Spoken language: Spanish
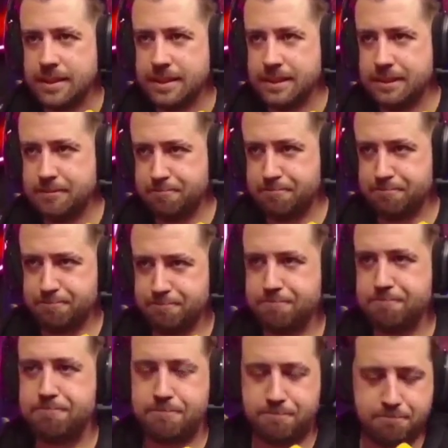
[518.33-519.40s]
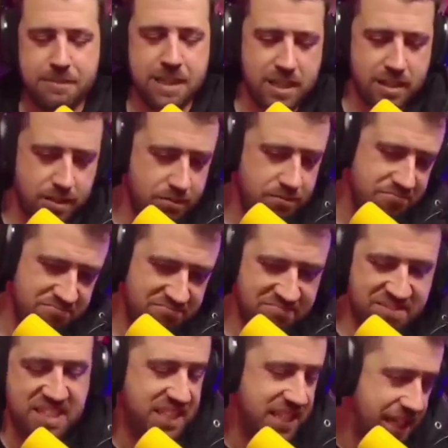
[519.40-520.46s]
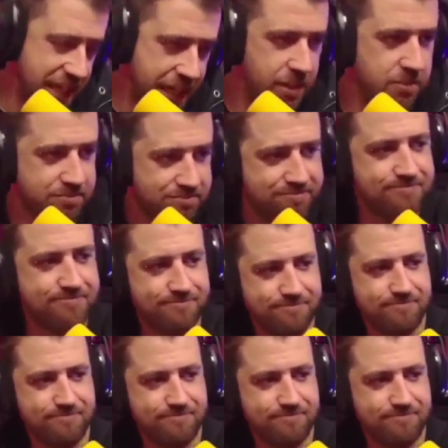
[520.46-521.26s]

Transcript: Cara sonriendo con los ojos cerrados sí. llegó tarde.